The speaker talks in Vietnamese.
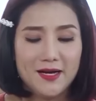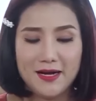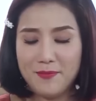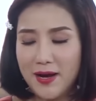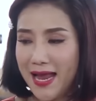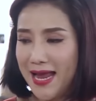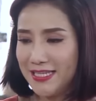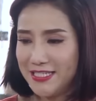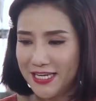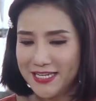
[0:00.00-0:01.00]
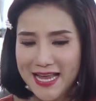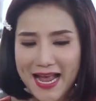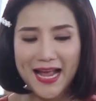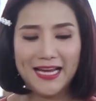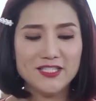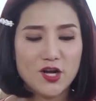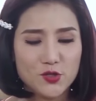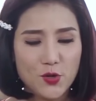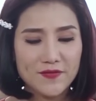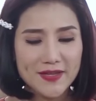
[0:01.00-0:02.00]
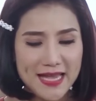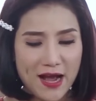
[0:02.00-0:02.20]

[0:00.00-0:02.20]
giờ mời hai anh chị nha, hãy trò chuyện với